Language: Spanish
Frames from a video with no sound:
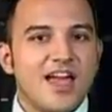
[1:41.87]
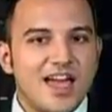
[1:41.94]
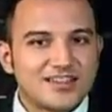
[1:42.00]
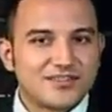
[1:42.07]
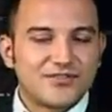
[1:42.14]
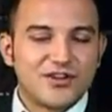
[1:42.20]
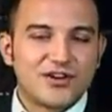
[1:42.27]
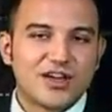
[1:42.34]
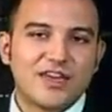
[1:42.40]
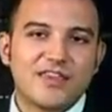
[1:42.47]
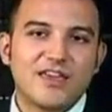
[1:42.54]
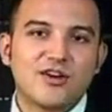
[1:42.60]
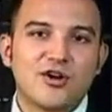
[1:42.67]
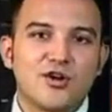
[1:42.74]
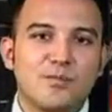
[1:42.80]
Eso fue lo que
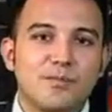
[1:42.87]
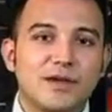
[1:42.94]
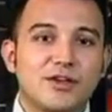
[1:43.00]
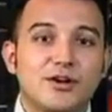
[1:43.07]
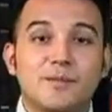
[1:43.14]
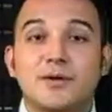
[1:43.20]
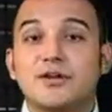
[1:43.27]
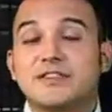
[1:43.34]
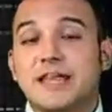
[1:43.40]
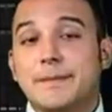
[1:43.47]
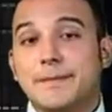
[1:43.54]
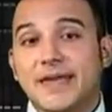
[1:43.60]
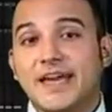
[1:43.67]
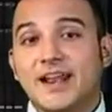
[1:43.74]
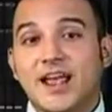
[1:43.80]
dijo Lupillo, pero
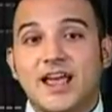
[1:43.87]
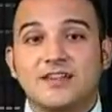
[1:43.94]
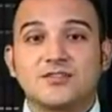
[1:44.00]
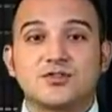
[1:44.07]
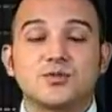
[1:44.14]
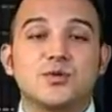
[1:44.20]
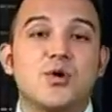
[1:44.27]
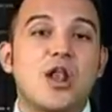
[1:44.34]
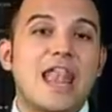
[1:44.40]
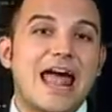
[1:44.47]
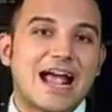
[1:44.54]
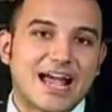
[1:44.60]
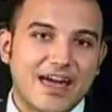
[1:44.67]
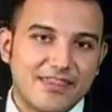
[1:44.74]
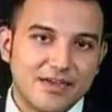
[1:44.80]
también estuvo
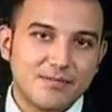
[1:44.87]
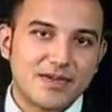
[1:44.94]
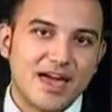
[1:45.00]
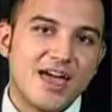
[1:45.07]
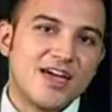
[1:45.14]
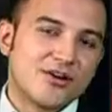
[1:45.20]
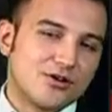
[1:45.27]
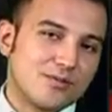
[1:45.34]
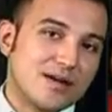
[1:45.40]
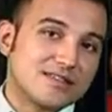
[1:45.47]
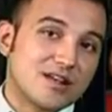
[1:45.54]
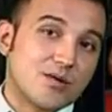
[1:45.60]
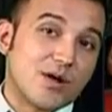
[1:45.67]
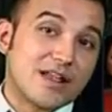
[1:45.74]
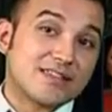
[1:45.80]
la academia. Con
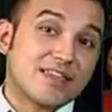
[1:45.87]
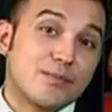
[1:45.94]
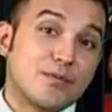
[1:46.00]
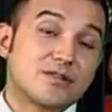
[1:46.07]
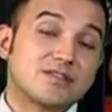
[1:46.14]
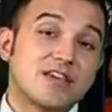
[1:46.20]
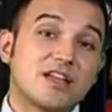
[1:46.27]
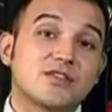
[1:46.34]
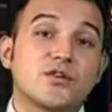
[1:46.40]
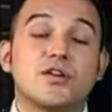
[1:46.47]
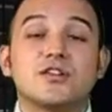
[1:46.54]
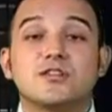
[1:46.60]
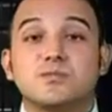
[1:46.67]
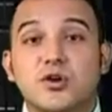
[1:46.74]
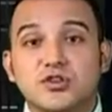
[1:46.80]
más del 40%
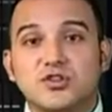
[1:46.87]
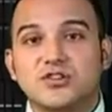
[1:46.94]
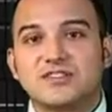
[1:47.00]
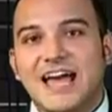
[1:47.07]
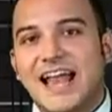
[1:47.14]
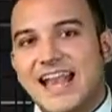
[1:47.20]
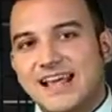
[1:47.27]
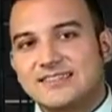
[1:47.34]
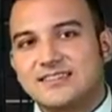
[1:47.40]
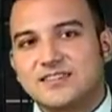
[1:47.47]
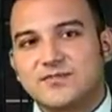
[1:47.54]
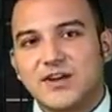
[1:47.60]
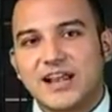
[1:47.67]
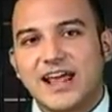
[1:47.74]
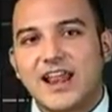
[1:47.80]
de los votos,
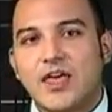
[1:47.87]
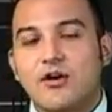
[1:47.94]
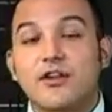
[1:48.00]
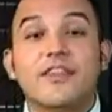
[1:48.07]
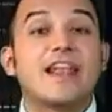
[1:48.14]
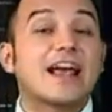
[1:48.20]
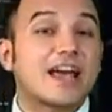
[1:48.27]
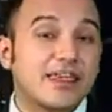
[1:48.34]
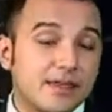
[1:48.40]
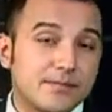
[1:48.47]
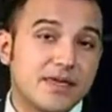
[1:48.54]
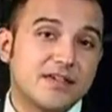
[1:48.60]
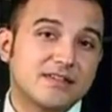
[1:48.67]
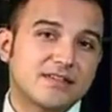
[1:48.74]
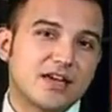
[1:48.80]
Alexis fue el ganador de la
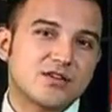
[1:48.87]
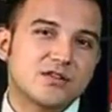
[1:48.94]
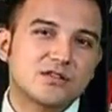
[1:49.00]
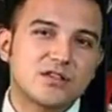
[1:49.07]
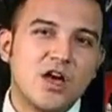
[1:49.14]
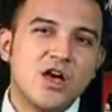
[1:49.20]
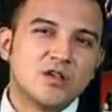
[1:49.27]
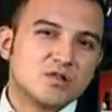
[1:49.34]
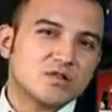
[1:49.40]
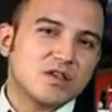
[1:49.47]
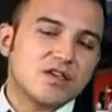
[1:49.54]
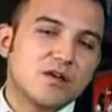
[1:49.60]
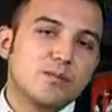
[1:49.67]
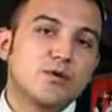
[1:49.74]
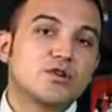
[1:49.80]
academia de 10 años,
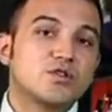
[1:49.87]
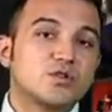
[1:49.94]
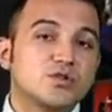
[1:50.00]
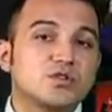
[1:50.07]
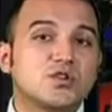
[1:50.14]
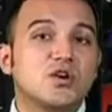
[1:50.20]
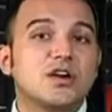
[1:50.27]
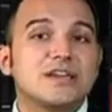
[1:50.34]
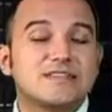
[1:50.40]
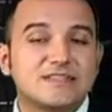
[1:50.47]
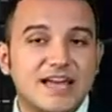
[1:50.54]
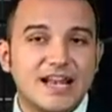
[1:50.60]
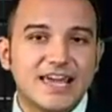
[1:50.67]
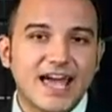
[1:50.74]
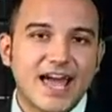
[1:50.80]
sucedido por Chucho y
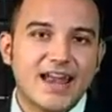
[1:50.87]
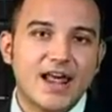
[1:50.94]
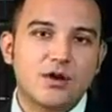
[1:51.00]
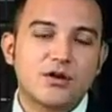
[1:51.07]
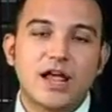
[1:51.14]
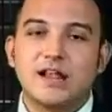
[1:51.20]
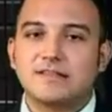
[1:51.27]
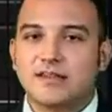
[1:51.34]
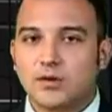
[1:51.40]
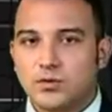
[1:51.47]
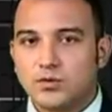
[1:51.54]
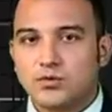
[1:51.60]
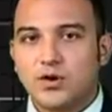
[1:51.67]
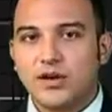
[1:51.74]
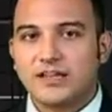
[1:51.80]
Cel, que ganaron el
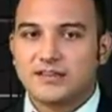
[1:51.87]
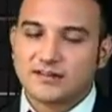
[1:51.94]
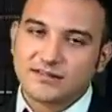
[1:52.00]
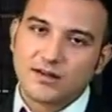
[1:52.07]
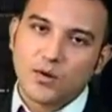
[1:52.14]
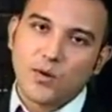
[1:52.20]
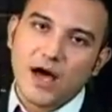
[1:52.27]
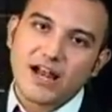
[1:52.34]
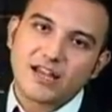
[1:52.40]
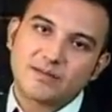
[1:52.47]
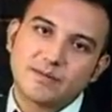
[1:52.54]
segundo y tercer lugar